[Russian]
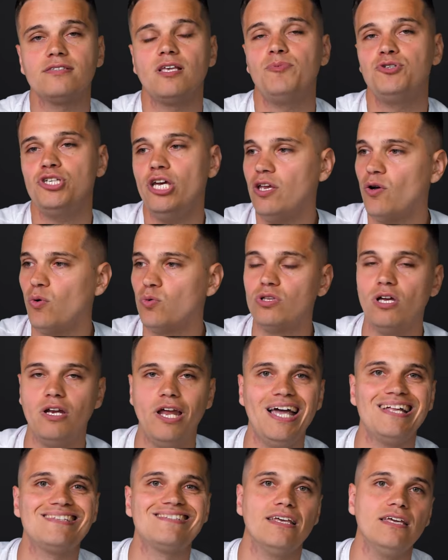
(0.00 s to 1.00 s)
это сообщение
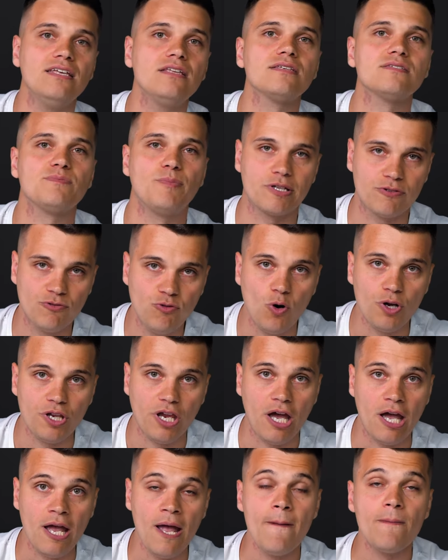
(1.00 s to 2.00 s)
удаляется и на
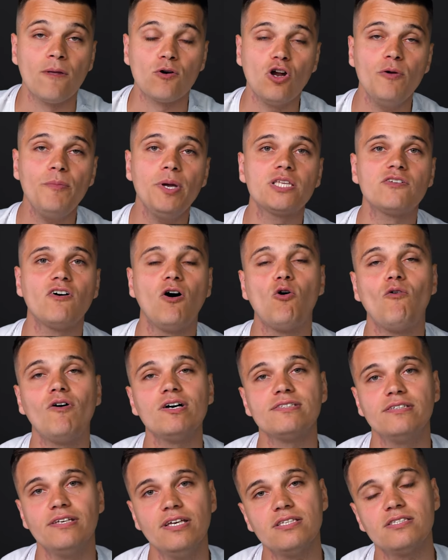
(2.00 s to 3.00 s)
смартфоне. Кроме этого, у
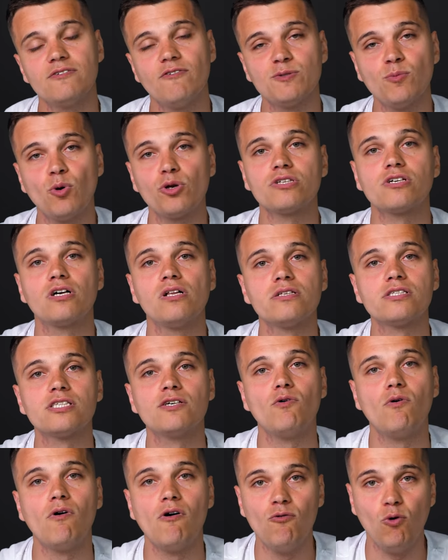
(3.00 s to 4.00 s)
вас есть возможность
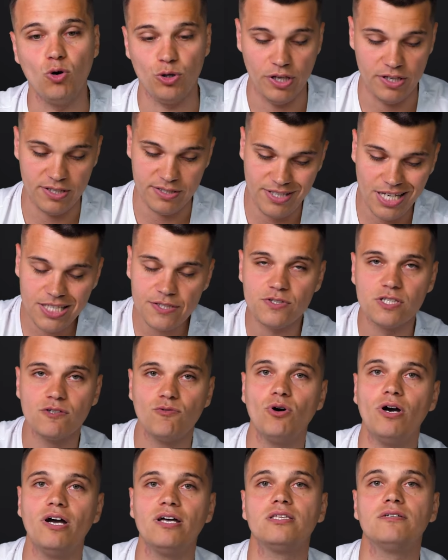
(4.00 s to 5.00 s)
голосового ввода. Здесь
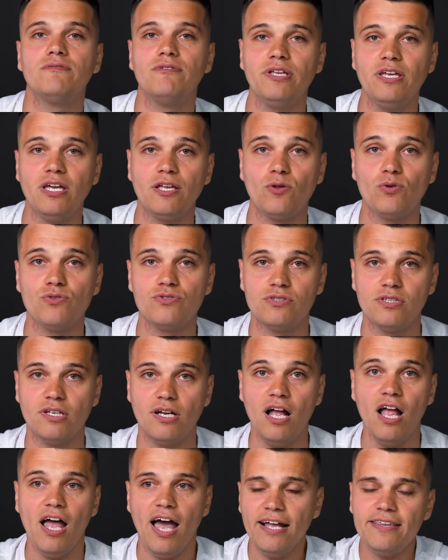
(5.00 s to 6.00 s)
всего этого нет. То есть,
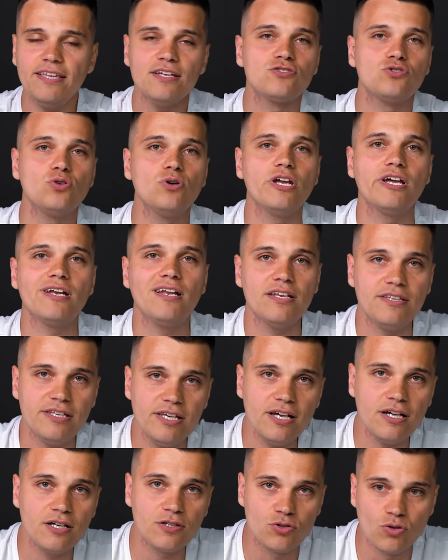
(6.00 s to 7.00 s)
э, это история для
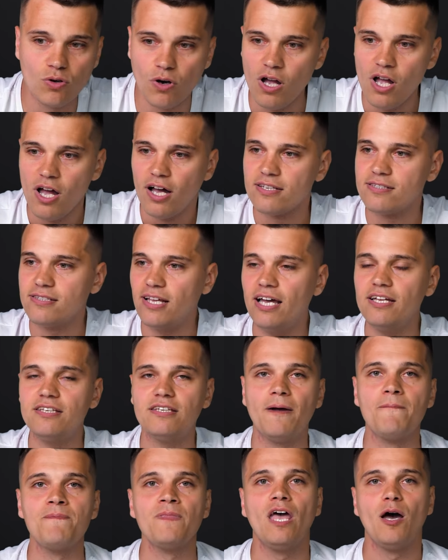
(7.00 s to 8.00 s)
тех, кто,
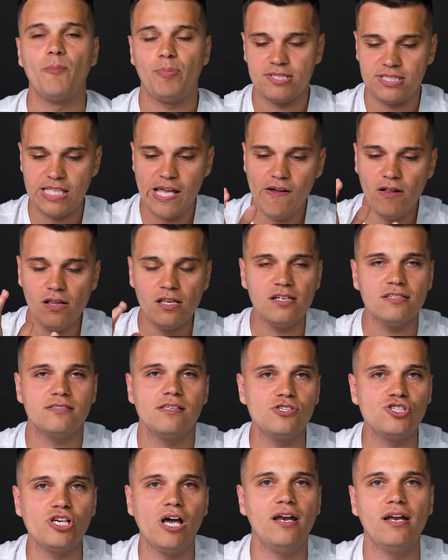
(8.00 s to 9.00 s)
знаете, поставил
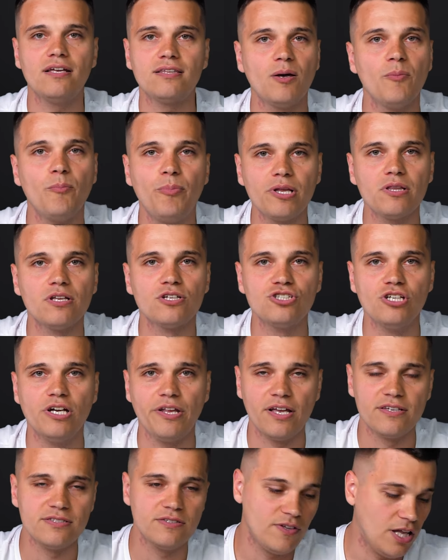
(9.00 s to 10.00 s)
изначально там
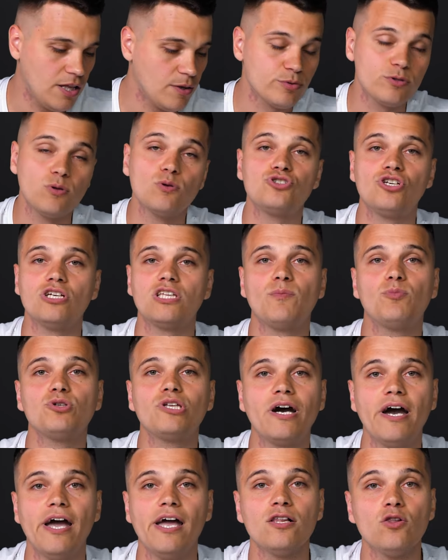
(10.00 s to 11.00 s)
приложение, в данном случае это
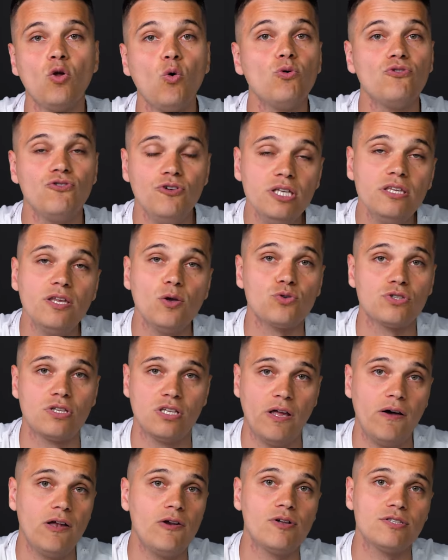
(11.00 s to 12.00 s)
будет Halo Fit, и
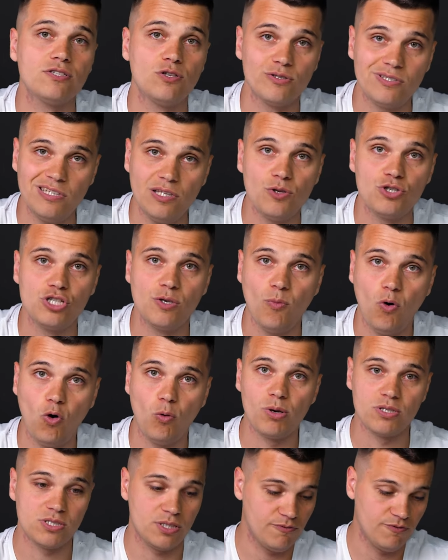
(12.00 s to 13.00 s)
устанавливается на следующем
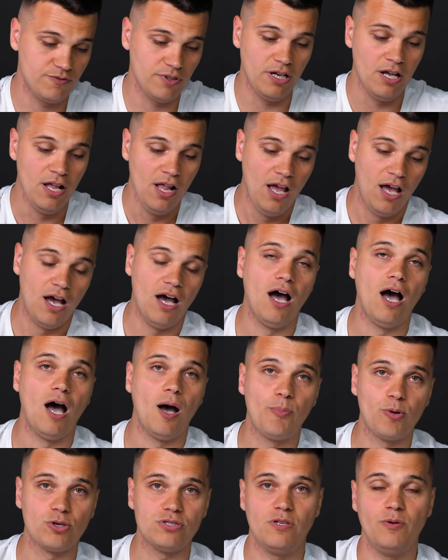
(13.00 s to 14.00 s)
образом. Вы
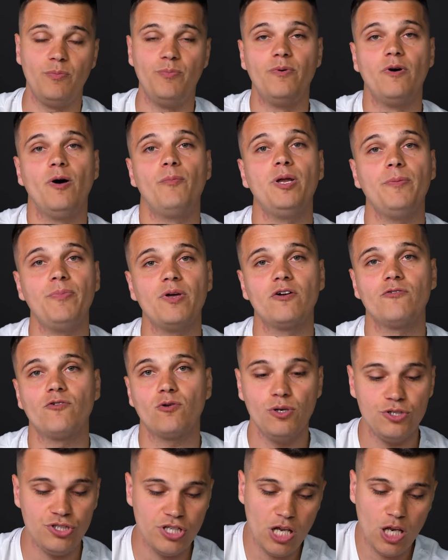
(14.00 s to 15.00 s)
э, просто при первом
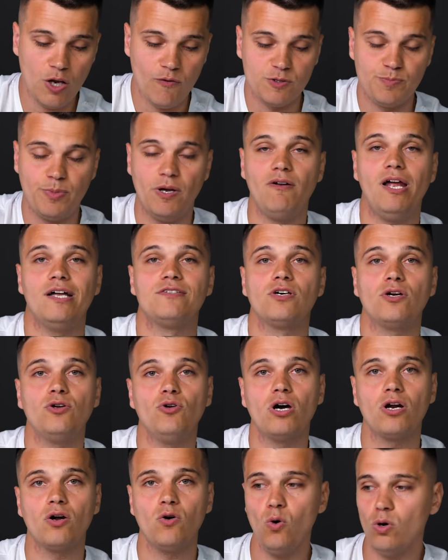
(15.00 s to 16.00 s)
включении у вас появляется
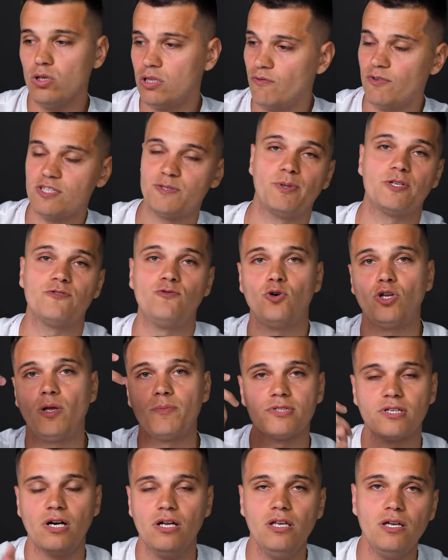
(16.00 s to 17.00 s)
QR-код, вы
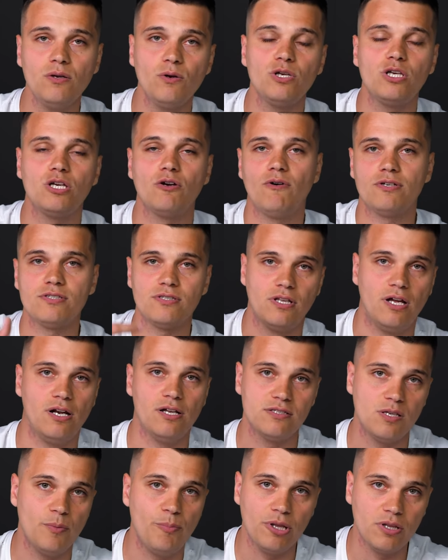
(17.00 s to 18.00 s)
смартфоном сканируете, у вас
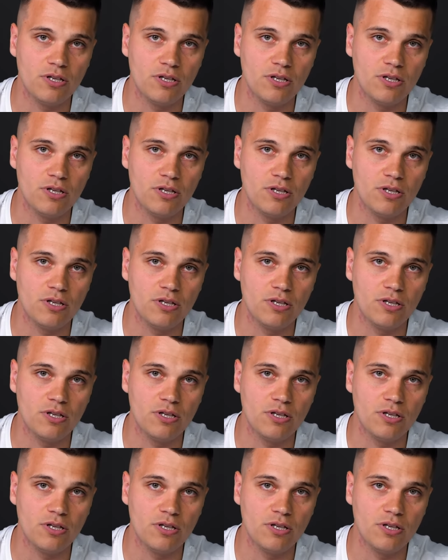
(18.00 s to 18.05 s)
устанавливается это